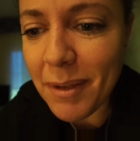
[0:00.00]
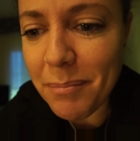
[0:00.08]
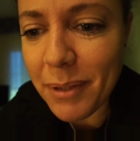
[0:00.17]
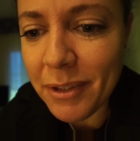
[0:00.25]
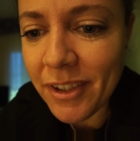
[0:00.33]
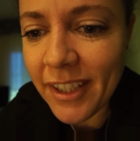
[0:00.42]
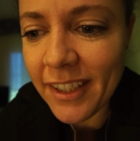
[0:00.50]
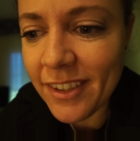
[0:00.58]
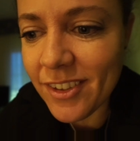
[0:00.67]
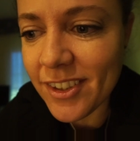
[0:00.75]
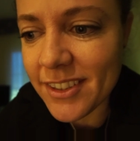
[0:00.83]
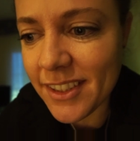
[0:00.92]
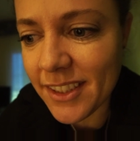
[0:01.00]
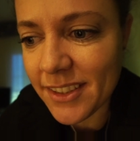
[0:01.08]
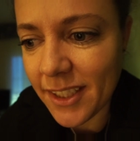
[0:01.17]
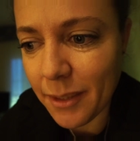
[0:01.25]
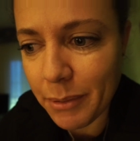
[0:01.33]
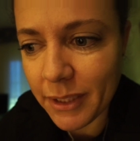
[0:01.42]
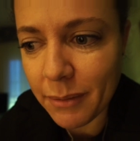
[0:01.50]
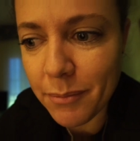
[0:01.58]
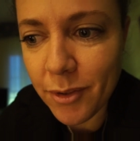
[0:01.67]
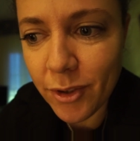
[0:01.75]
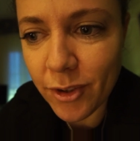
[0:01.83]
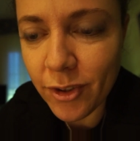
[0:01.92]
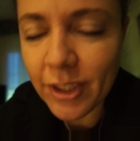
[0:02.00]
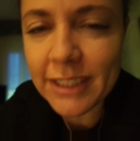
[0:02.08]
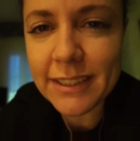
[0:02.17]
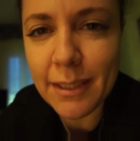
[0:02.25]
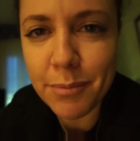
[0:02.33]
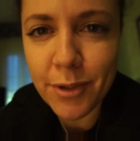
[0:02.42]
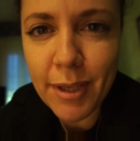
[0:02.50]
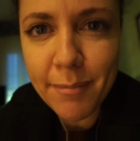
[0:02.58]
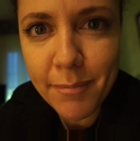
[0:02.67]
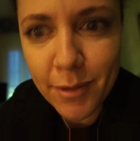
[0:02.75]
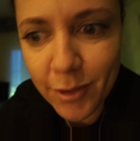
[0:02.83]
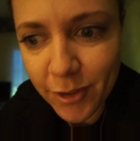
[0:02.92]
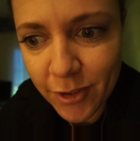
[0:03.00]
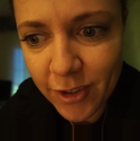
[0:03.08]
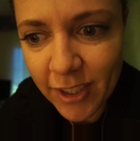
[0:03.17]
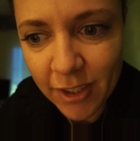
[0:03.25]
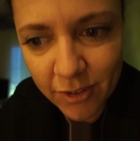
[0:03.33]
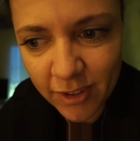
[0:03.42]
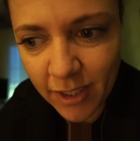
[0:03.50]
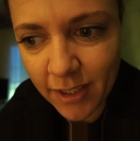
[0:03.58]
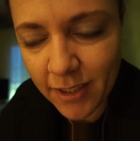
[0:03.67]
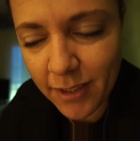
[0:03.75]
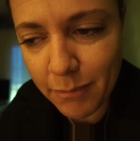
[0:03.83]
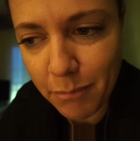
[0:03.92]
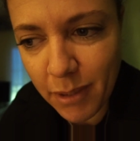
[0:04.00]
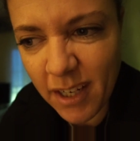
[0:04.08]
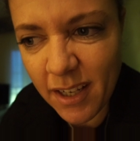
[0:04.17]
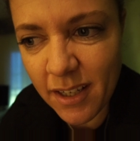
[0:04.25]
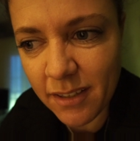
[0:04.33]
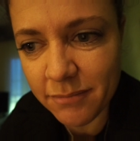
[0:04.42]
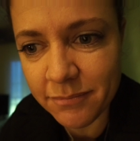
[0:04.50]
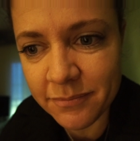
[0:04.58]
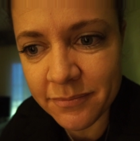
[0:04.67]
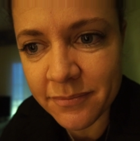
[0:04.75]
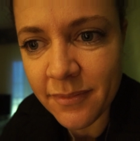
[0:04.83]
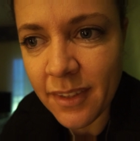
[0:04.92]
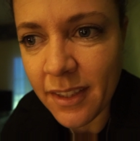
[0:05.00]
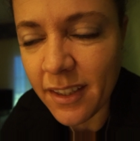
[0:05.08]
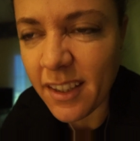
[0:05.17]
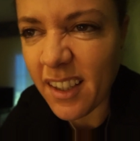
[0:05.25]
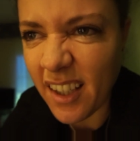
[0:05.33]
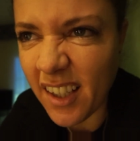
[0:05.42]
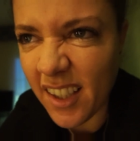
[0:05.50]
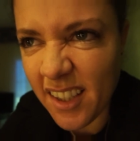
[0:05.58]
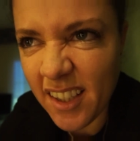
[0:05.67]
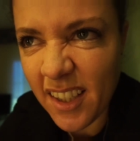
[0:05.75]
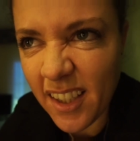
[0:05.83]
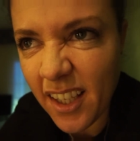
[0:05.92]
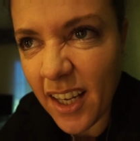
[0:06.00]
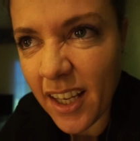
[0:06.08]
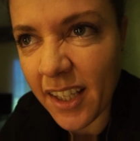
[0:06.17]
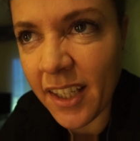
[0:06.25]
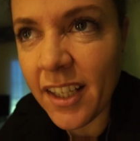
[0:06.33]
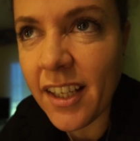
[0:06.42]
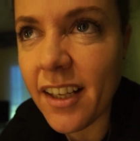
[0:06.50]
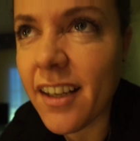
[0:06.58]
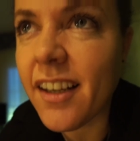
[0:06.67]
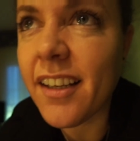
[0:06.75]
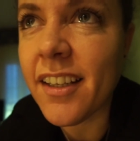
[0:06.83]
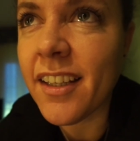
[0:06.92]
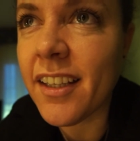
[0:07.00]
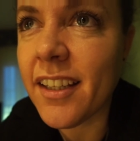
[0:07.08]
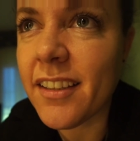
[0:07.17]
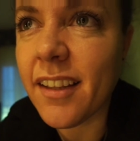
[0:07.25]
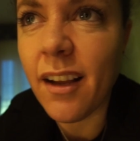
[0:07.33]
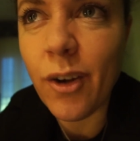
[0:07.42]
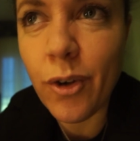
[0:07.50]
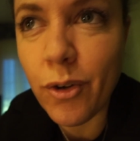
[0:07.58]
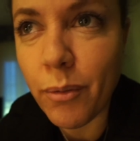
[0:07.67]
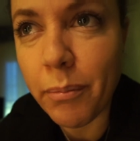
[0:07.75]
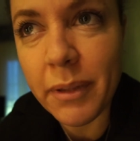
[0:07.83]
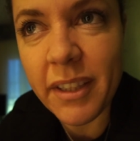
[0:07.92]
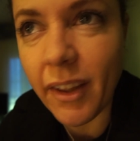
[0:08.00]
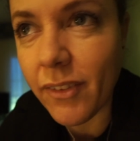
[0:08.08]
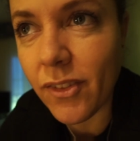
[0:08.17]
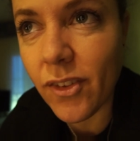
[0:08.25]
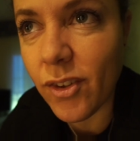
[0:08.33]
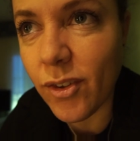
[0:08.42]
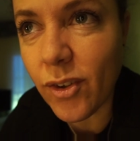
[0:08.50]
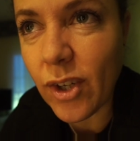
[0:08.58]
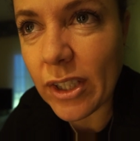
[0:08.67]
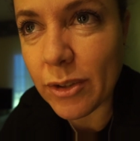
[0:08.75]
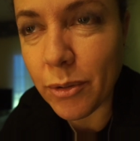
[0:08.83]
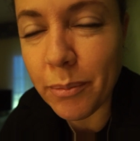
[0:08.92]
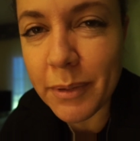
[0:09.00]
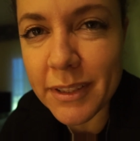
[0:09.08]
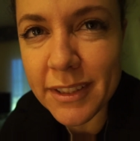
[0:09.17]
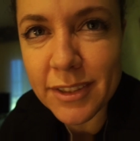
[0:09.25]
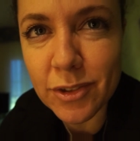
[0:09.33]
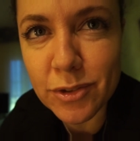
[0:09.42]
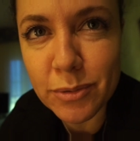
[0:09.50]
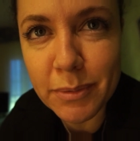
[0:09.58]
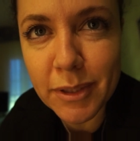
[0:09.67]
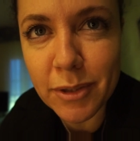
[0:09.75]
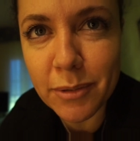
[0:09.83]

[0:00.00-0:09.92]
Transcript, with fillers: pero que yo que sé que se respetan mogollón, que se apoyan mogollón, que no están en plan ahí a la gresca, ni están compitiendo a tope, ni son súper